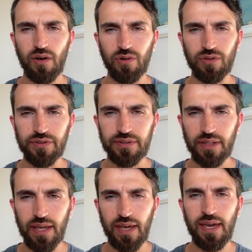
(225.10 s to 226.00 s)
Und
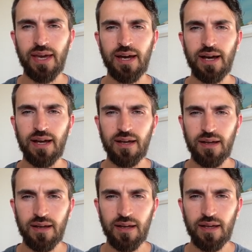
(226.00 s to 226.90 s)
er
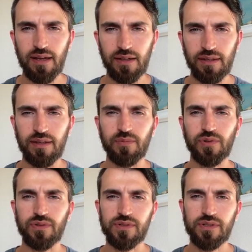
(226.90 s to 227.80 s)
gibt
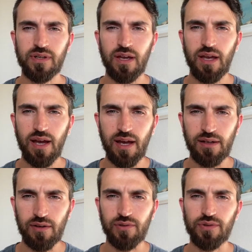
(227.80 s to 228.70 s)
uns
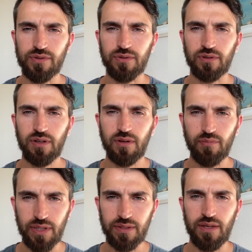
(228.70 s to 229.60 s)
eine Lösung
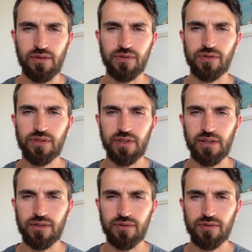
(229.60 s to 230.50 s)
mit Jesus
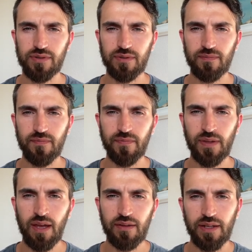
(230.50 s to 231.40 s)
Christus.
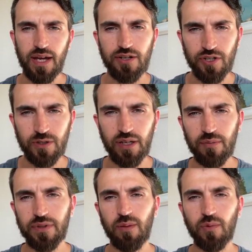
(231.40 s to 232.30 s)
Denn er
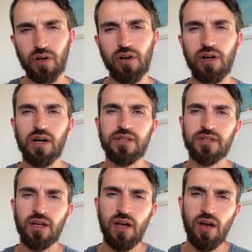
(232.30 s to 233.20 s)
stirbt am
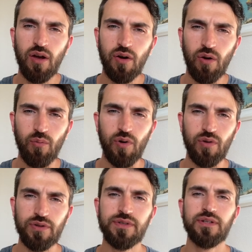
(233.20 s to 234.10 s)
Kreuz um
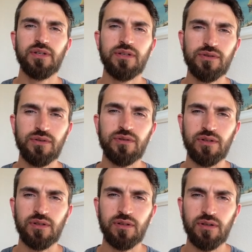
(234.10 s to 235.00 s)
unsere
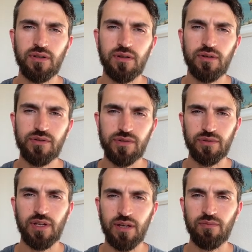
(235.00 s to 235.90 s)
Sünden, zu
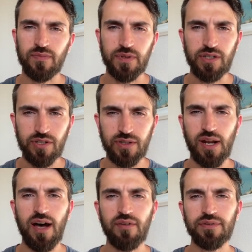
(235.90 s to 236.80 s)
nehmen, die
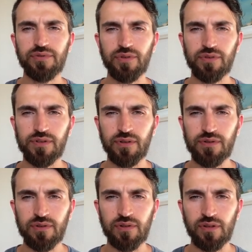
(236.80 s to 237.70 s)
Strafe für unsere
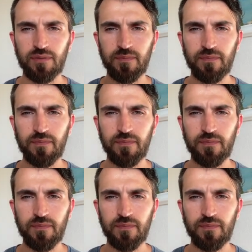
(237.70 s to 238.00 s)
Sünden.